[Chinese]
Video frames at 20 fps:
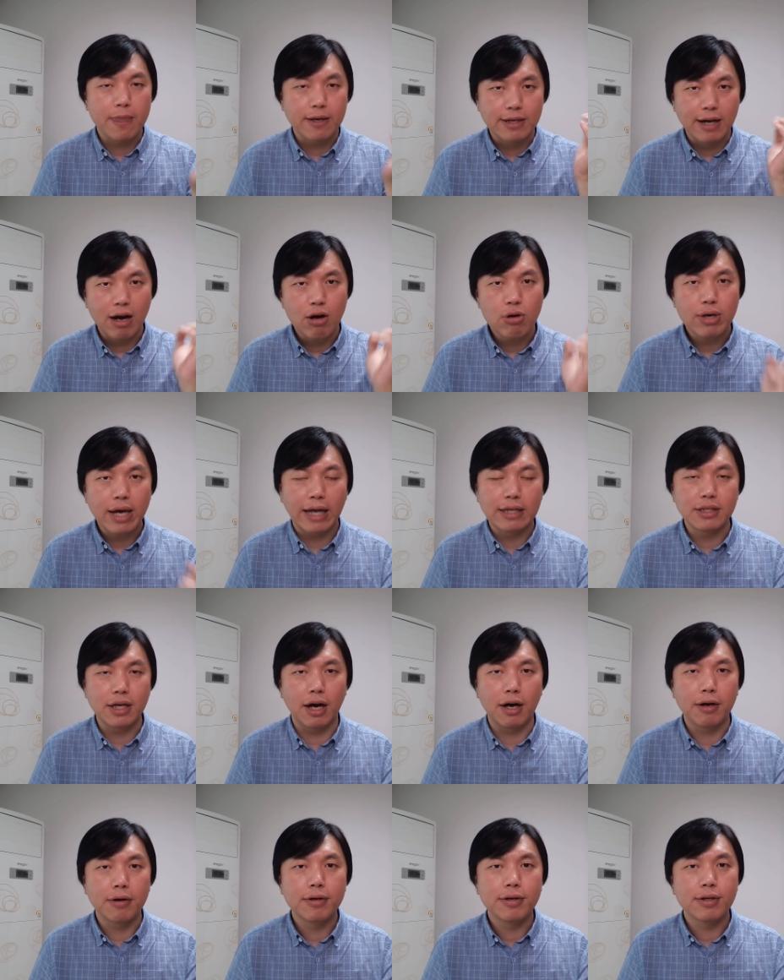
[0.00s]
然后开
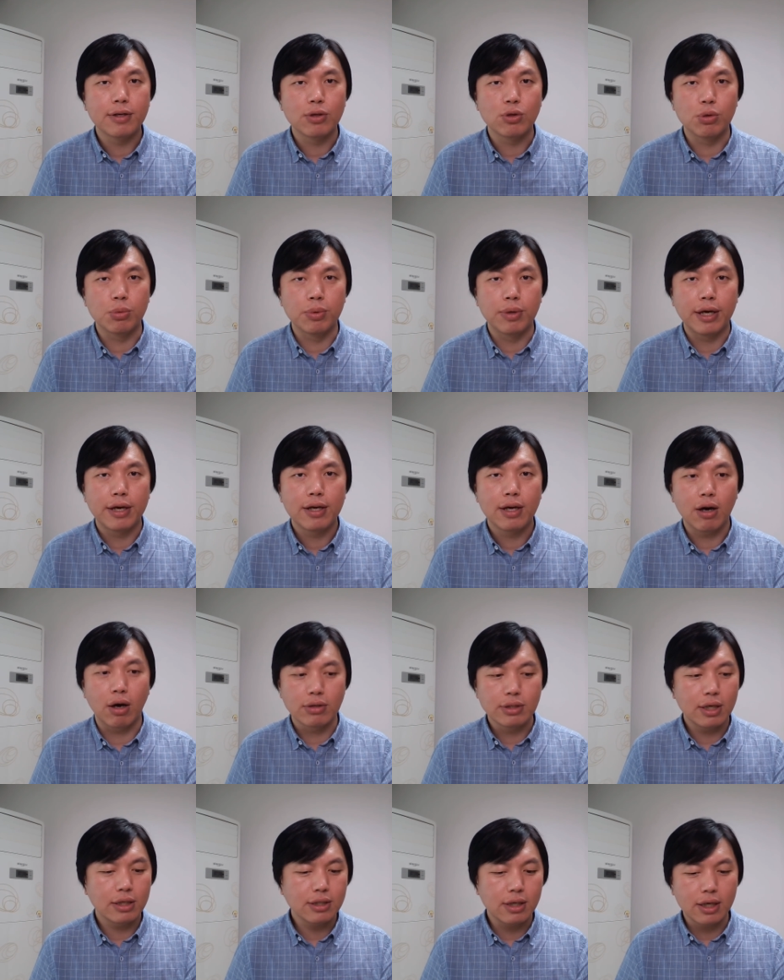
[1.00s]
枪，对不对？好
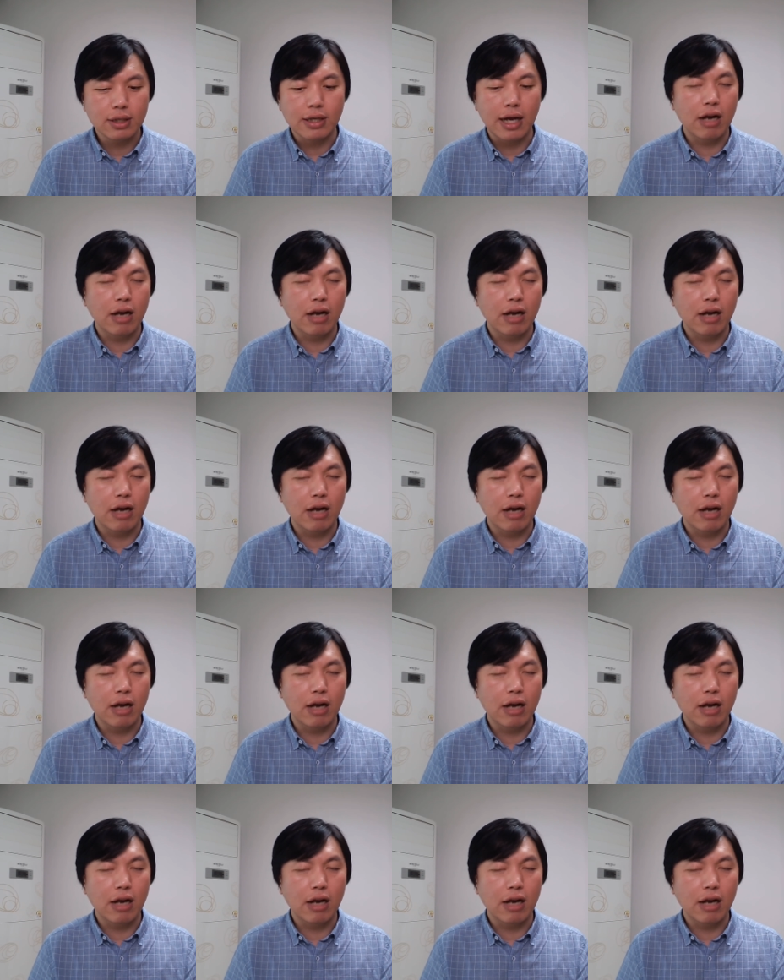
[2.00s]
像香港警